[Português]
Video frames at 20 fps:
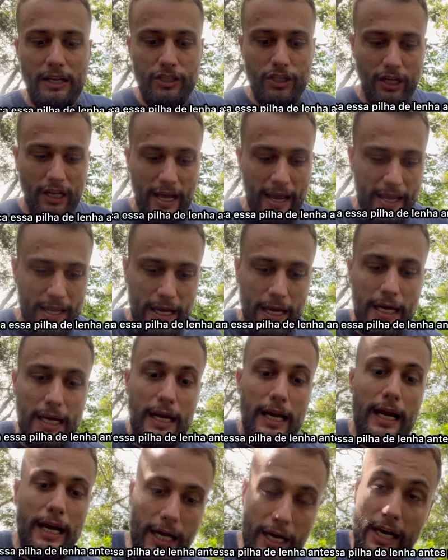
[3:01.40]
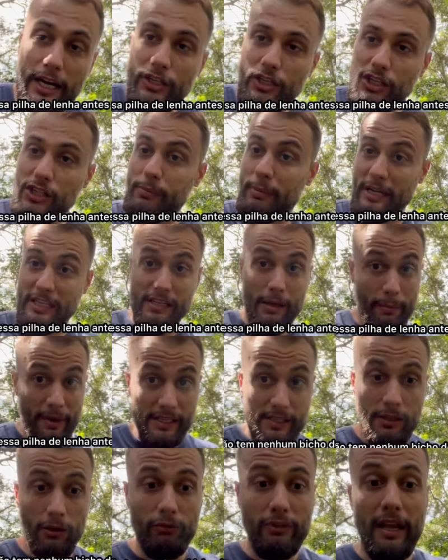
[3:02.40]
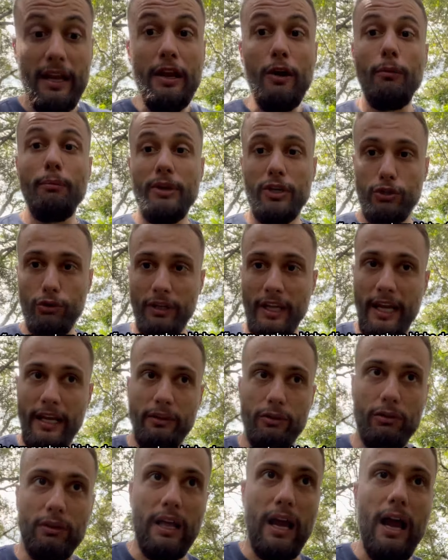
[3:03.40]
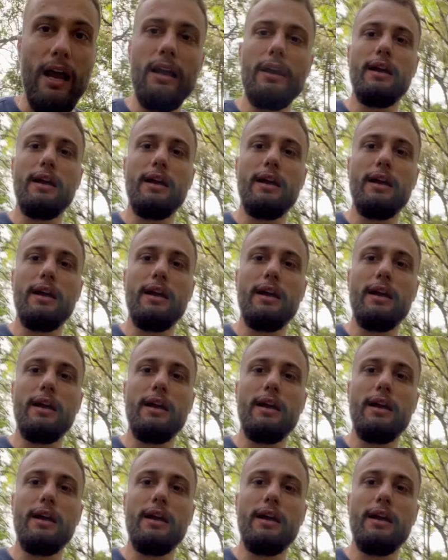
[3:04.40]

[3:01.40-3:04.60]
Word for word: de lenha antes para saber se não tem nenhum bicho dentro, tá?